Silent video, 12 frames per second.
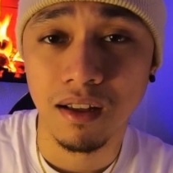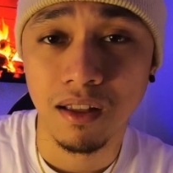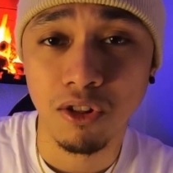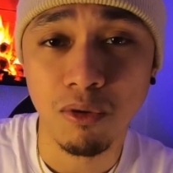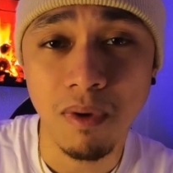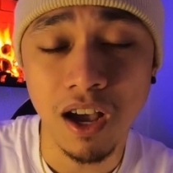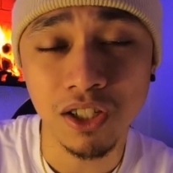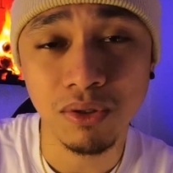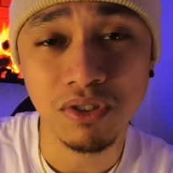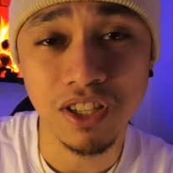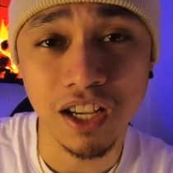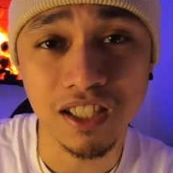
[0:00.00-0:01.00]
lumakas
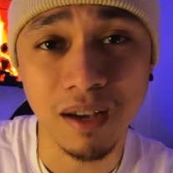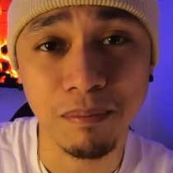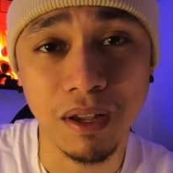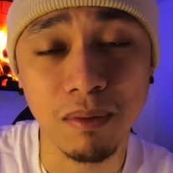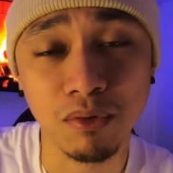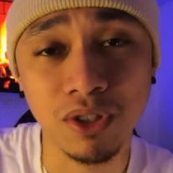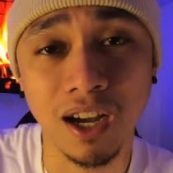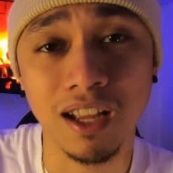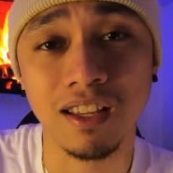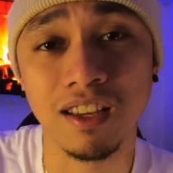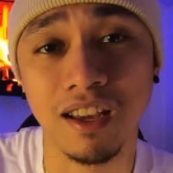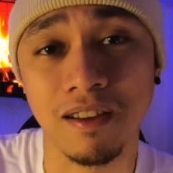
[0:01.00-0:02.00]
yung sex appeal mo sa
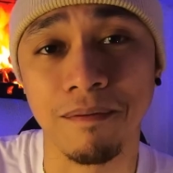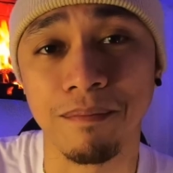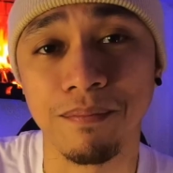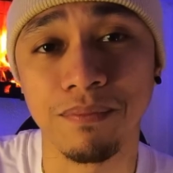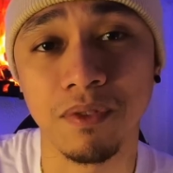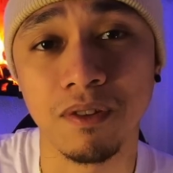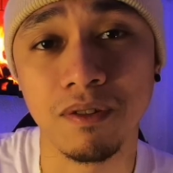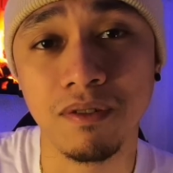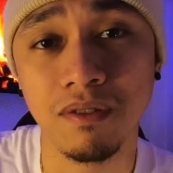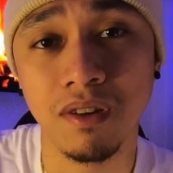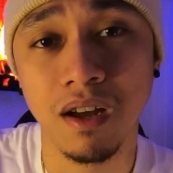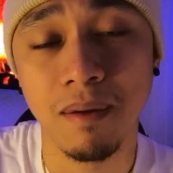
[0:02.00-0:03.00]
kanya. No?
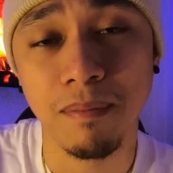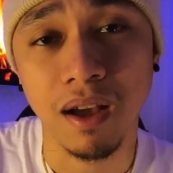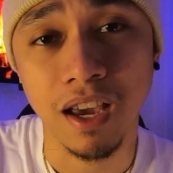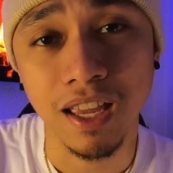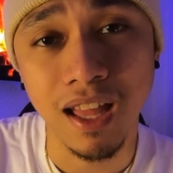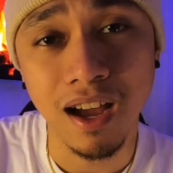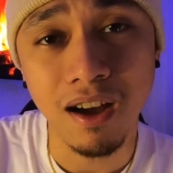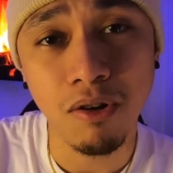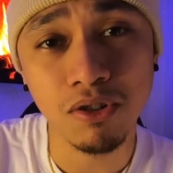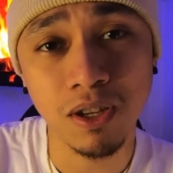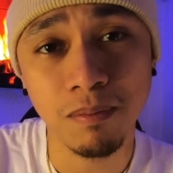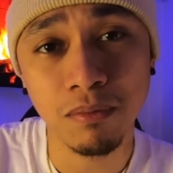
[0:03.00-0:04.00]
Pag
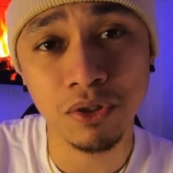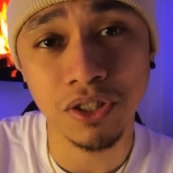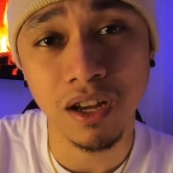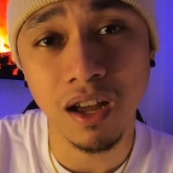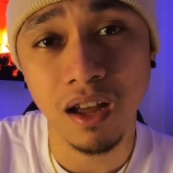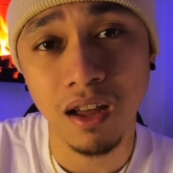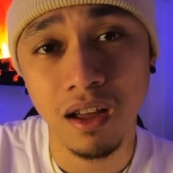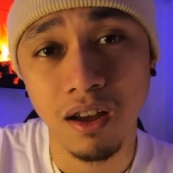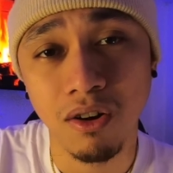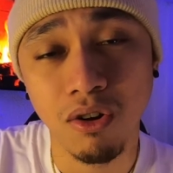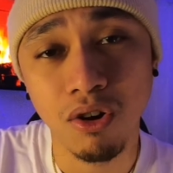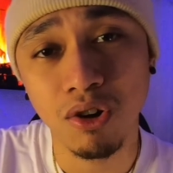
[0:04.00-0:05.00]
kinakausap mo siya,
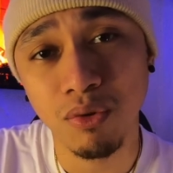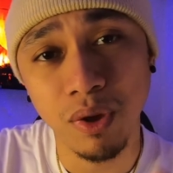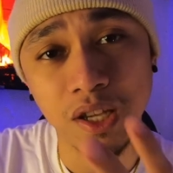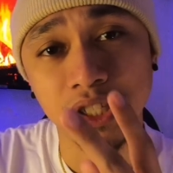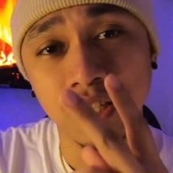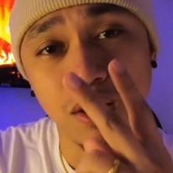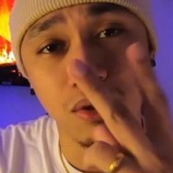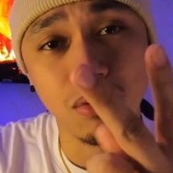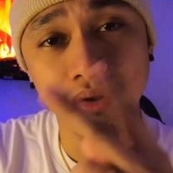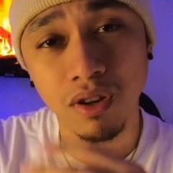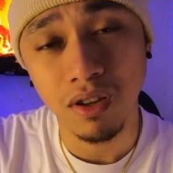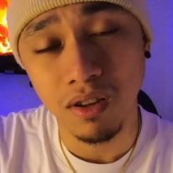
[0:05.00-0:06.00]
always
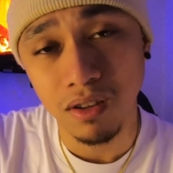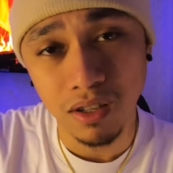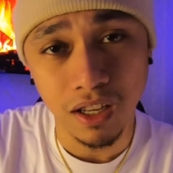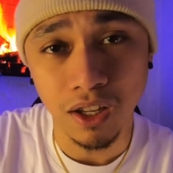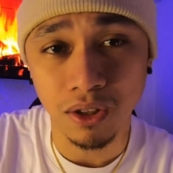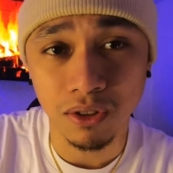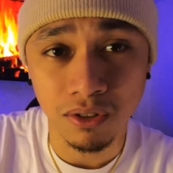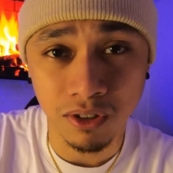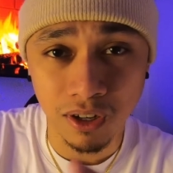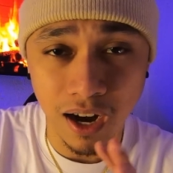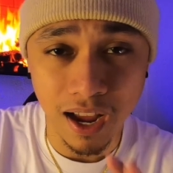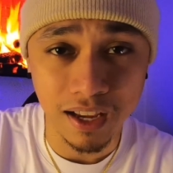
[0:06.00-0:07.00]
look into
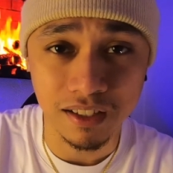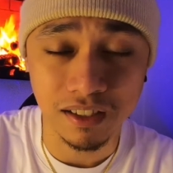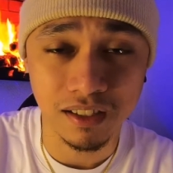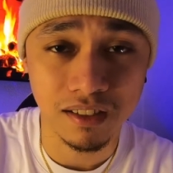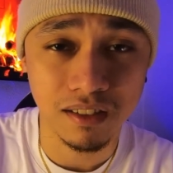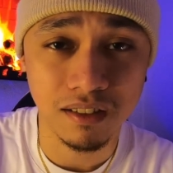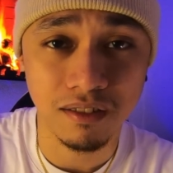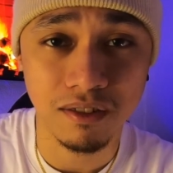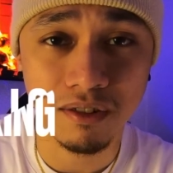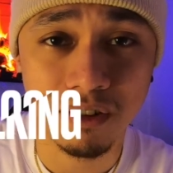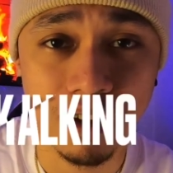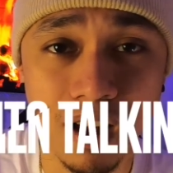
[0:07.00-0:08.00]
her eyes.
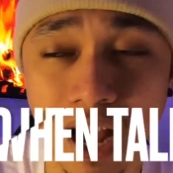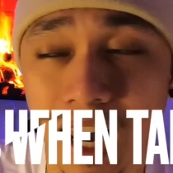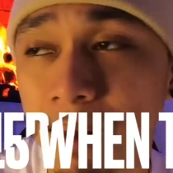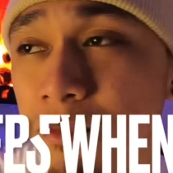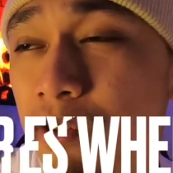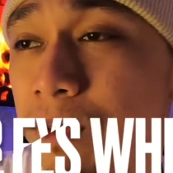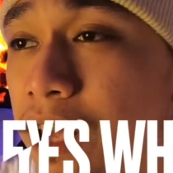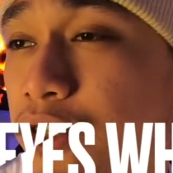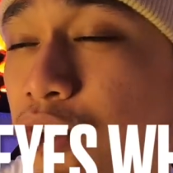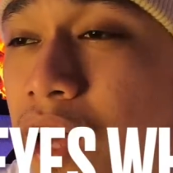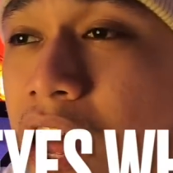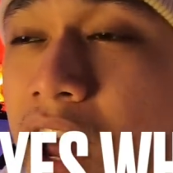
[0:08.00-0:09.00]
No? Alam ko medyo
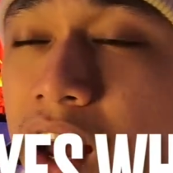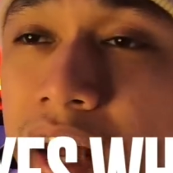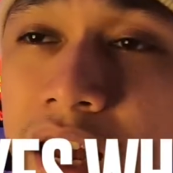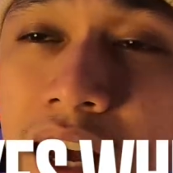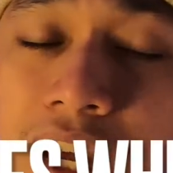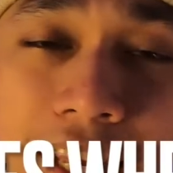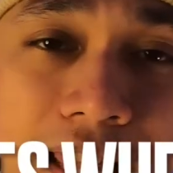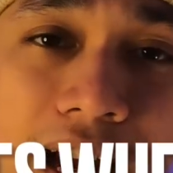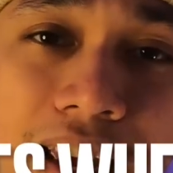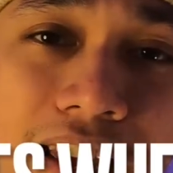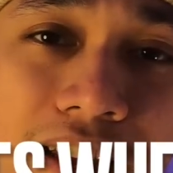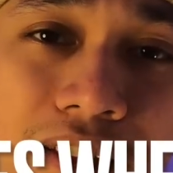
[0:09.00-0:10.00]
nakakailang
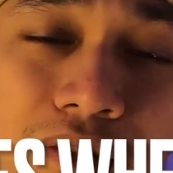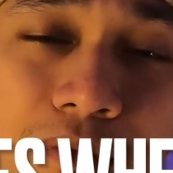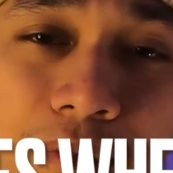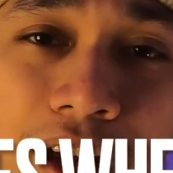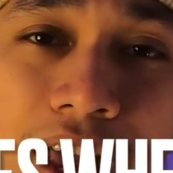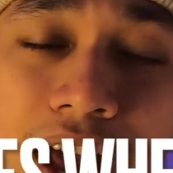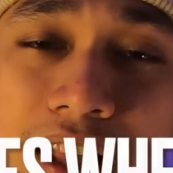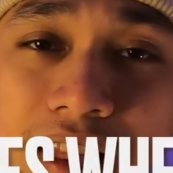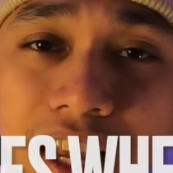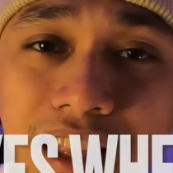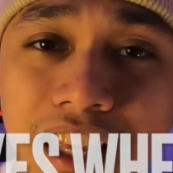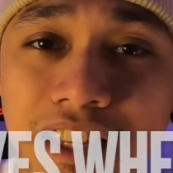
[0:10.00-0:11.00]
yan. No? Kaya ang
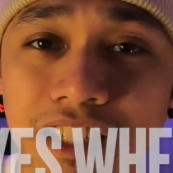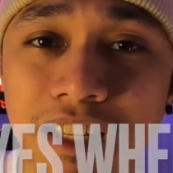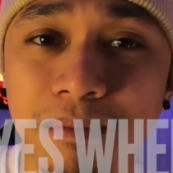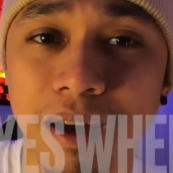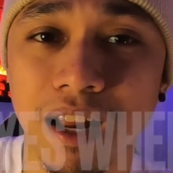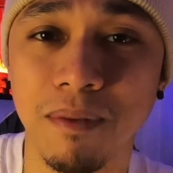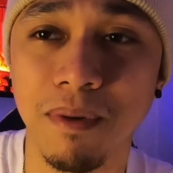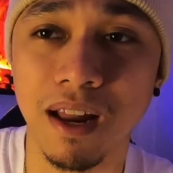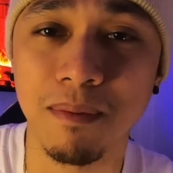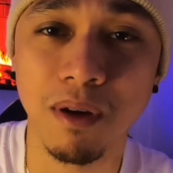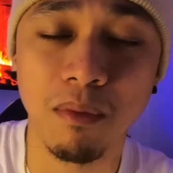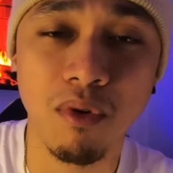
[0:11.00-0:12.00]
technique dyan pare,
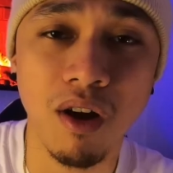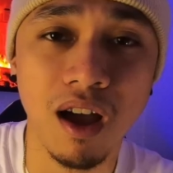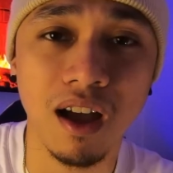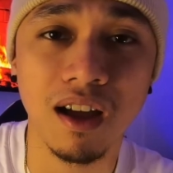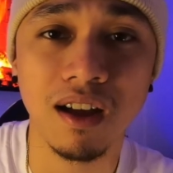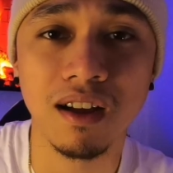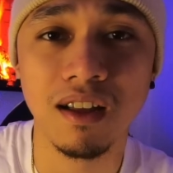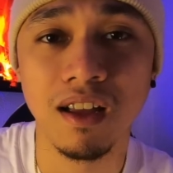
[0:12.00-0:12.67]
para magmukha kang